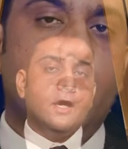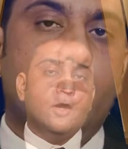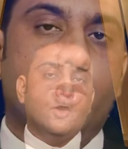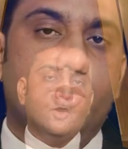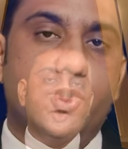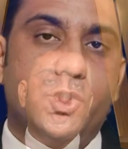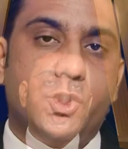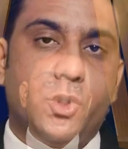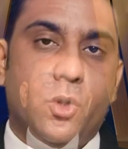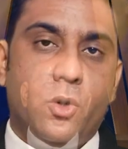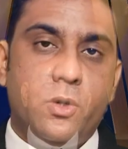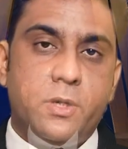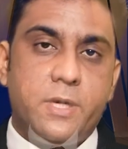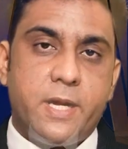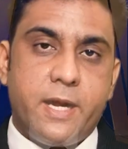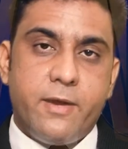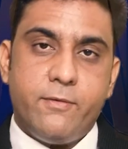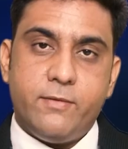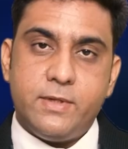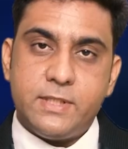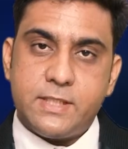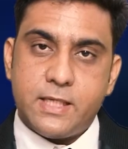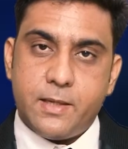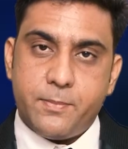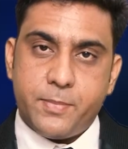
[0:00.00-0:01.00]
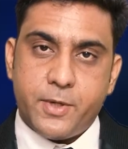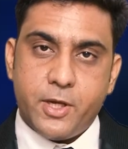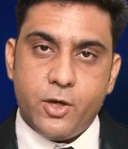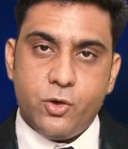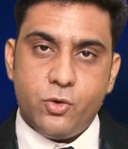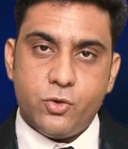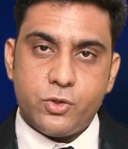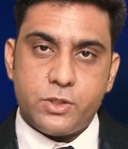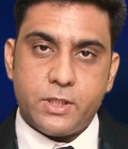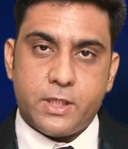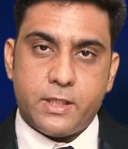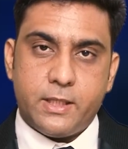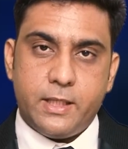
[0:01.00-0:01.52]
कुछ शॉर्ट ट्रैवल्स आपके
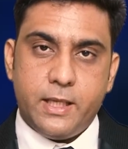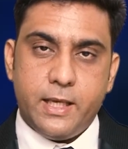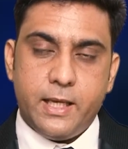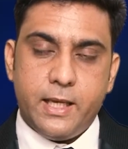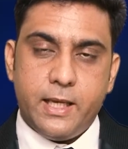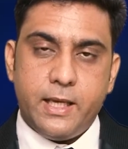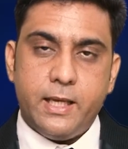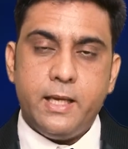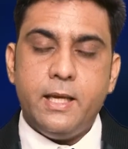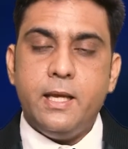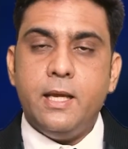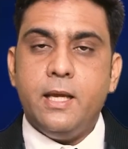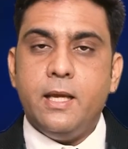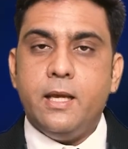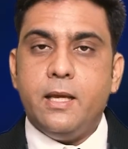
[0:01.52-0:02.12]
हो सकते हैं